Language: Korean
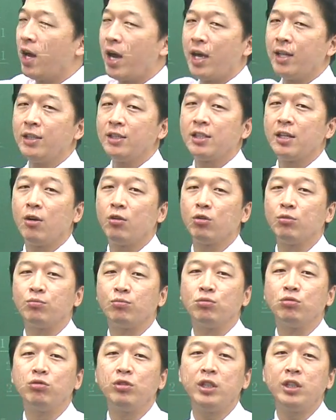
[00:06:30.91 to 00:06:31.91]
한자어로
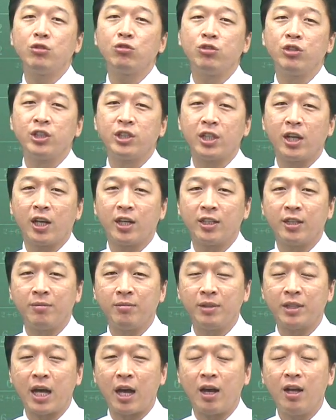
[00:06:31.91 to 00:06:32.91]
무리 군자가
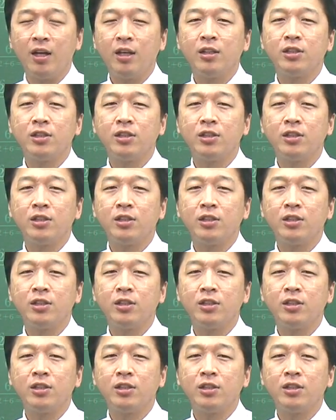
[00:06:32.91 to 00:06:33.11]
됩니다.